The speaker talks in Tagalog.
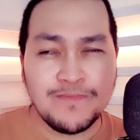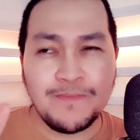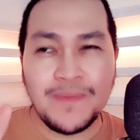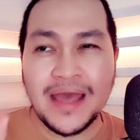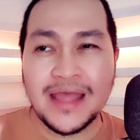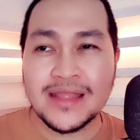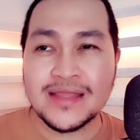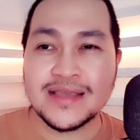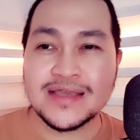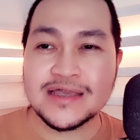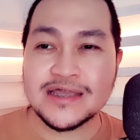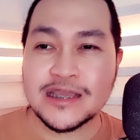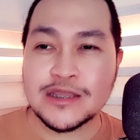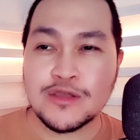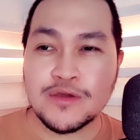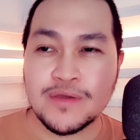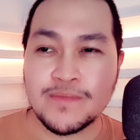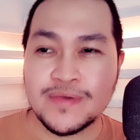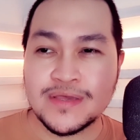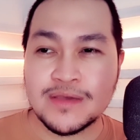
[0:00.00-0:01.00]
Yung pantas
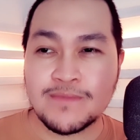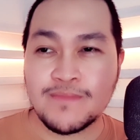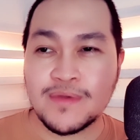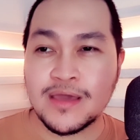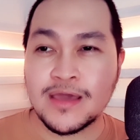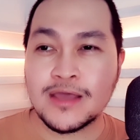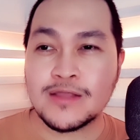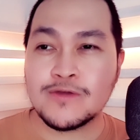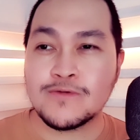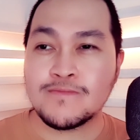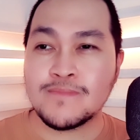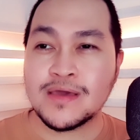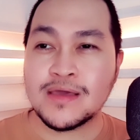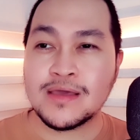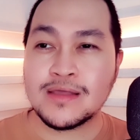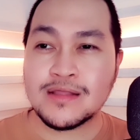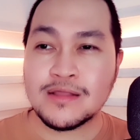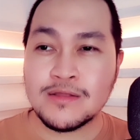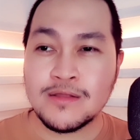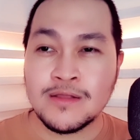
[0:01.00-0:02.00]
dito ibig sabihin yung
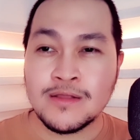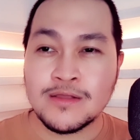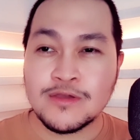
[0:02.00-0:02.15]
may